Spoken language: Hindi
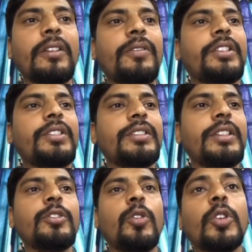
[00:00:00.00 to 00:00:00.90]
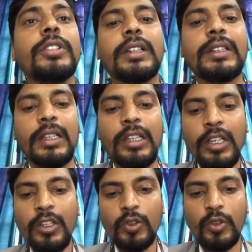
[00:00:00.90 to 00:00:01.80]
इन्फेक्टिशियस हो सकते हैं
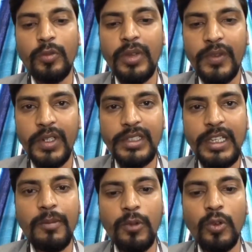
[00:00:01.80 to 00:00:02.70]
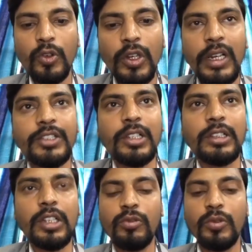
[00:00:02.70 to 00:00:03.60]
तो मैं फिर से आप लोगों को ले
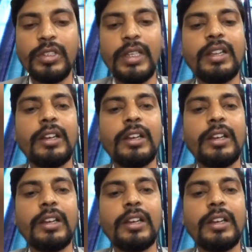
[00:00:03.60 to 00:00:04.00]
चलता हूँ उस एक